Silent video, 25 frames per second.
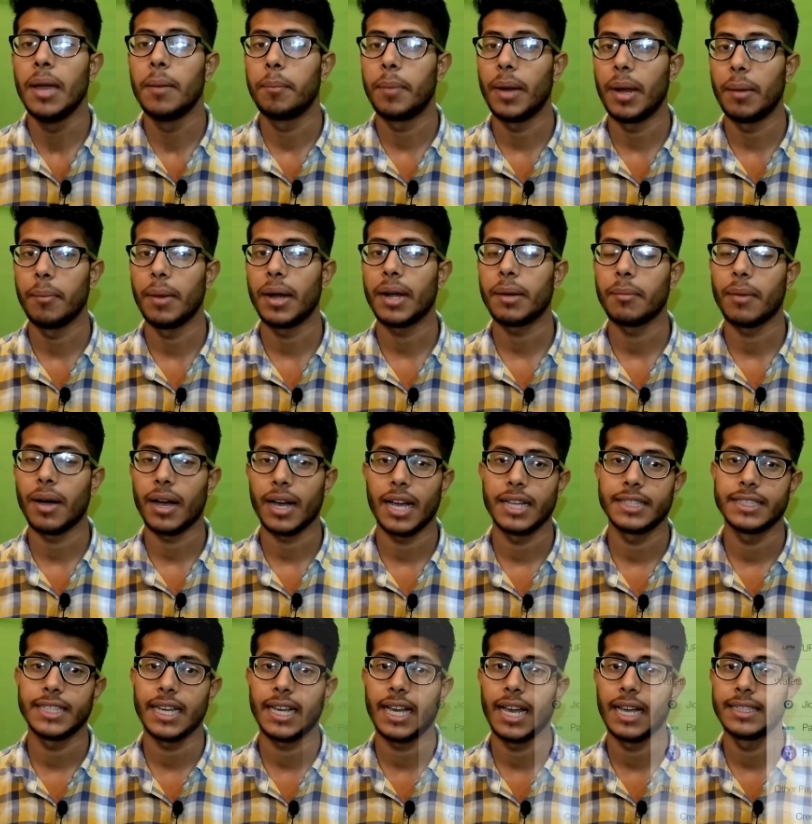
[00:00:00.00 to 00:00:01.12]
पेमेंट मांगा
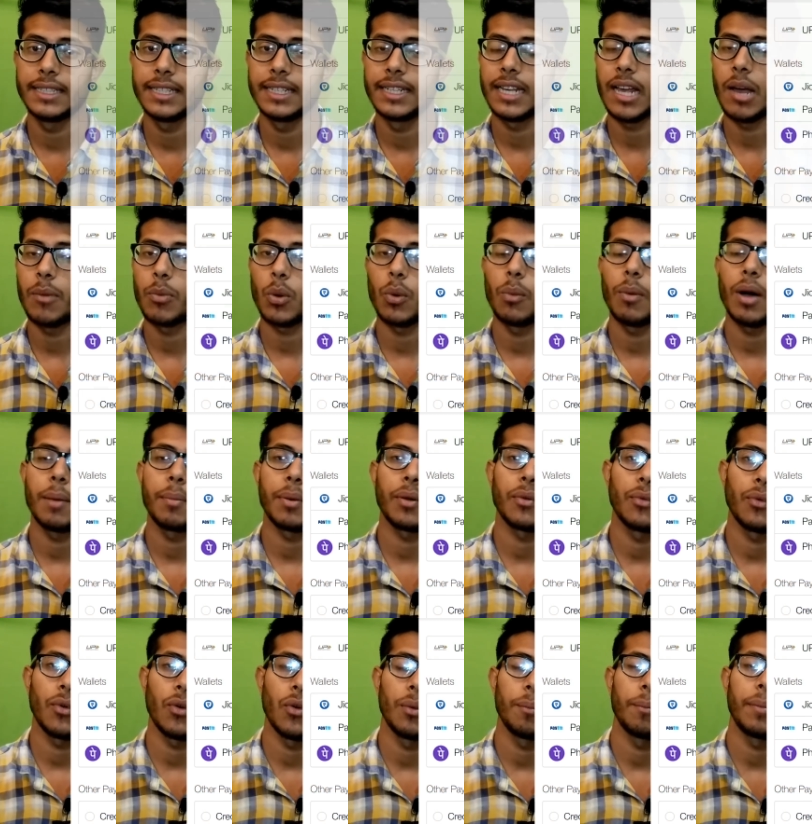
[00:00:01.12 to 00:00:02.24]
जाएगा यानी कि आपको वहाँ पर
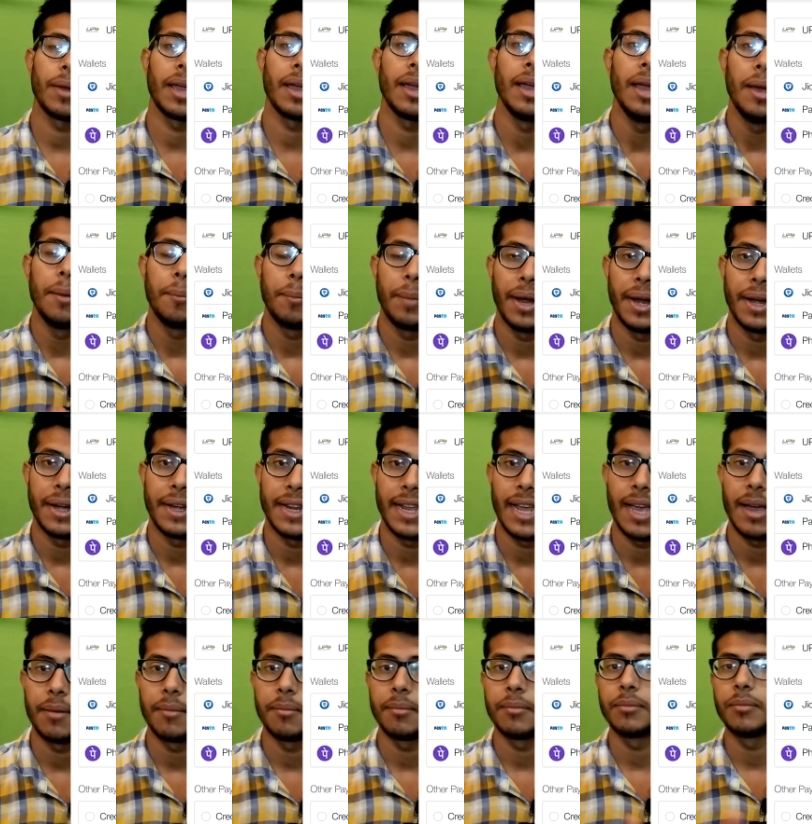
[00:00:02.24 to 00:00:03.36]
फोन पे
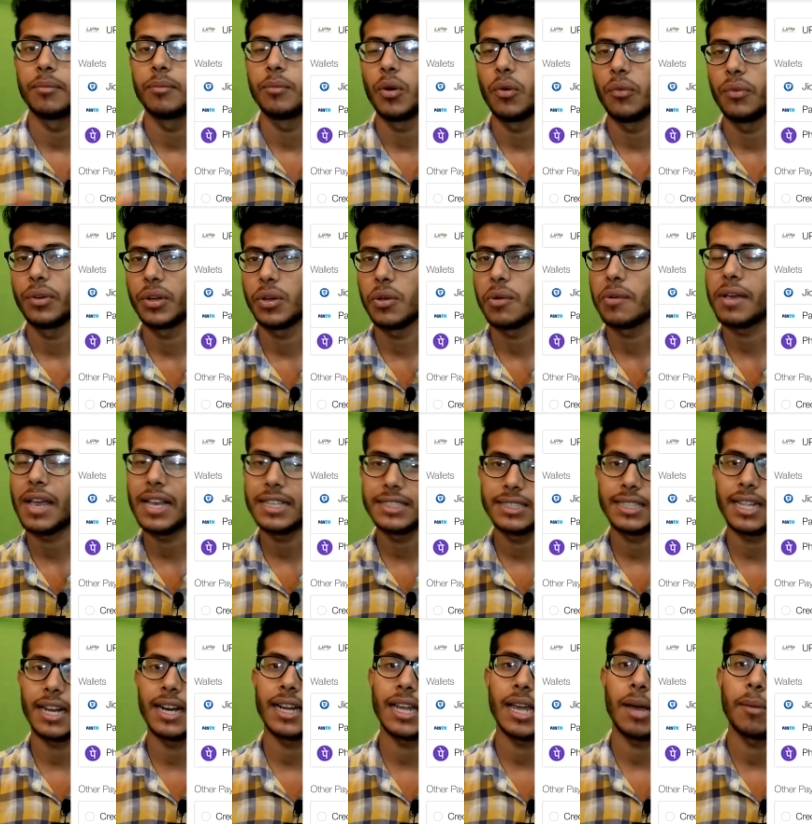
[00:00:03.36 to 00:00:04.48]
पेटीएम मूवी क्यूक इस
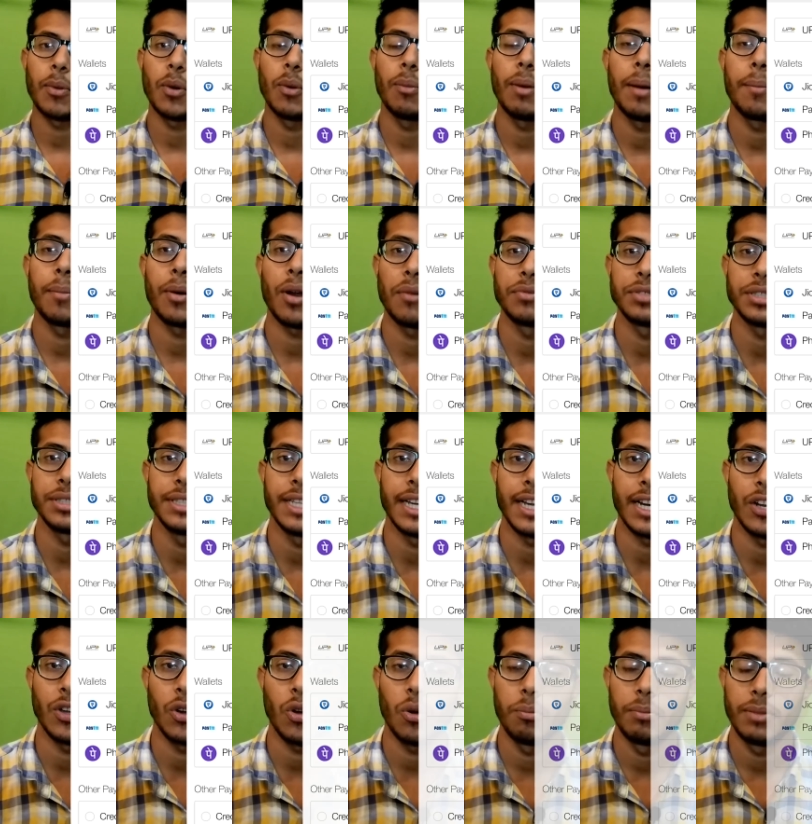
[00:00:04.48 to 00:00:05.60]
तरह के आपको वहाँ पर ऑप्शन
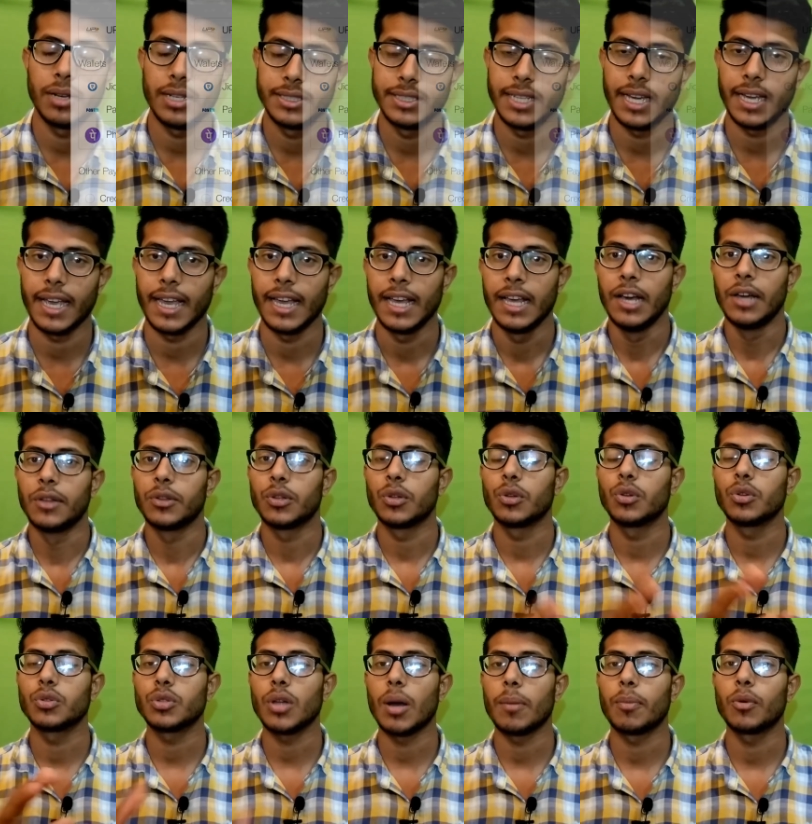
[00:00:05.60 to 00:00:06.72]
देखने को मिल जाएंगे तो
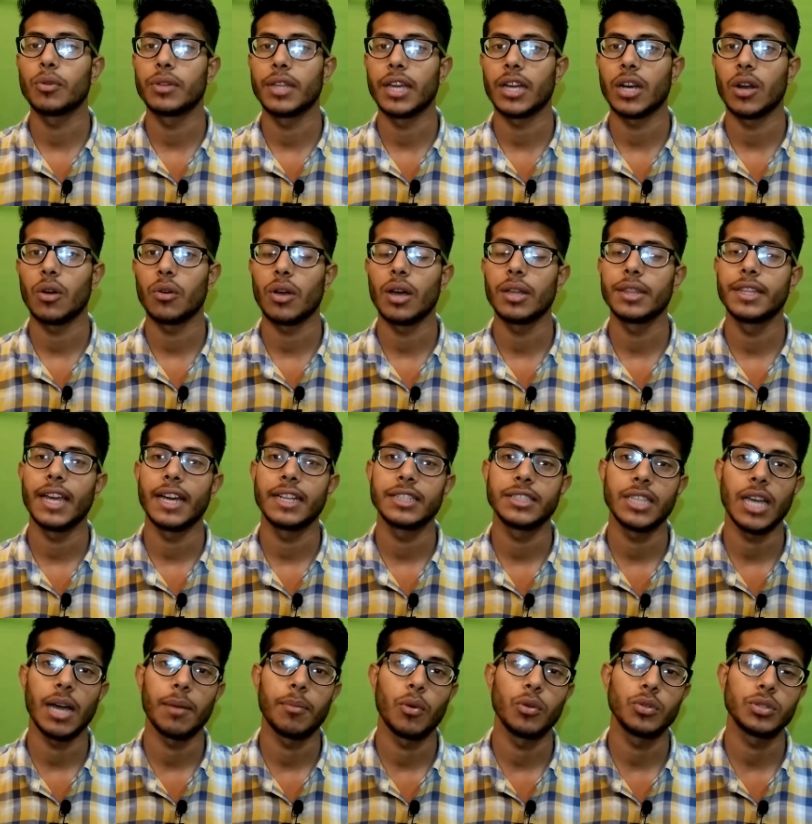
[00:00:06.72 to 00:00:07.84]
दोस्तों आपको देखना होगा ध्यान
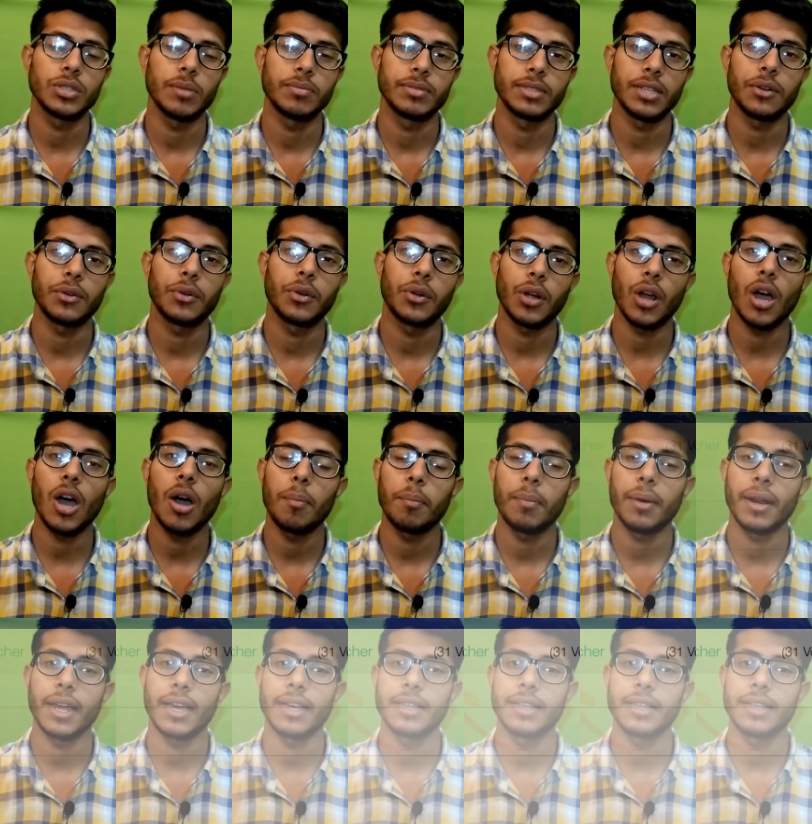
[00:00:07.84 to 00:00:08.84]
से आपको सबसे टॉप पर